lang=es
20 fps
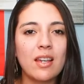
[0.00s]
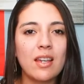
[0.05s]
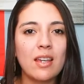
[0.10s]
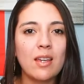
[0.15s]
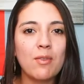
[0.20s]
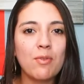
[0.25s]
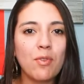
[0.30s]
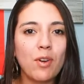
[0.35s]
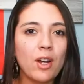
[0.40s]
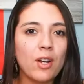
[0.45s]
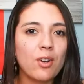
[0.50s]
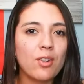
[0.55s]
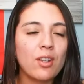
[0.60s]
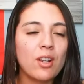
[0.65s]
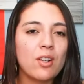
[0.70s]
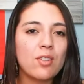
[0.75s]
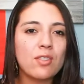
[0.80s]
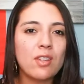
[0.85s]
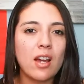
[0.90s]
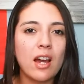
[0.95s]
Y fueron y
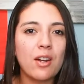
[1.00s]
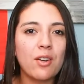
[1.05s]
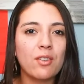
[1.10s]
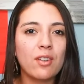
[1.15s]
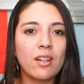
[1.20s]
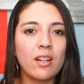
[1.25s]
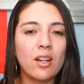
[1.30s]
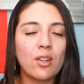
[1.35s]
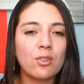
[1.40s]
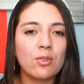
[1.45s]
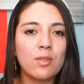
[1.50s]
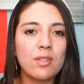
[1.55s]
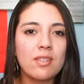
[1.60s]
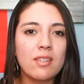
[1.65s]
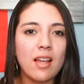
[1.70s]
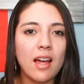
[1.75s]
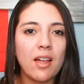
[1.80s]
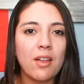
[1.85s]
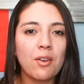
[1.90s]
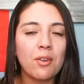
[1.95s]
los dejaron en el otro
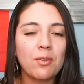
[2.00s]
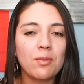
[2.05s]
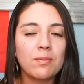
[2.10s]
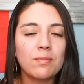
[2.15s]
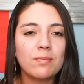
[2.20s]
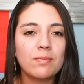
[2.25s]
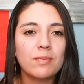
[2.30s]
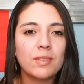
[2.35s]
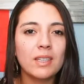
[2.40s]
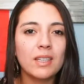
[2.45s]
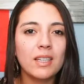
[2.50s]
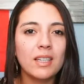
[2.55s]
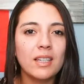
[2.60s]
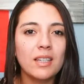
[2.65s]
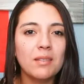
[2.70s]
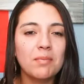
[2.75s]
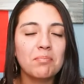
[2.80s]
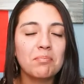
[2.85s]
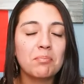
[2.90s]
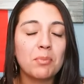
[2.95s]
estado
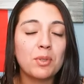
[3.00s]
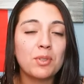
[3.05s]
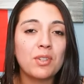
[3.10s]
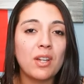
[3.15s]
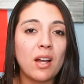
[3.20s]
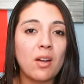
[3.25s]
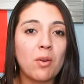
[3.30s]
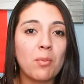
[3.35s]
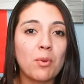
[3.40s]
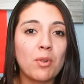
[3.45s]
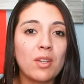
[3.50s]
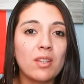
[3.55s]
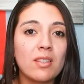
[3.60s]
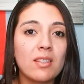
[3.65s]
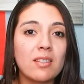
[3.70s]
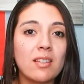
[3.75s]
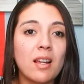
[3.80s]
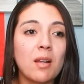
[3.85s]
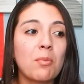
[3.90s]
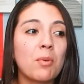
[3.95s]
y pues ya como quien
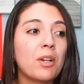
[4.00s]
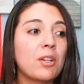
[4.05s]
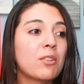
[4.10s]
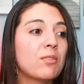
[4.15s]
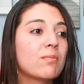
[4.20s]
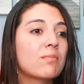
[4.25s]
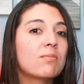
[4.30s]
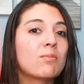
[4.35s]
dice el bueno,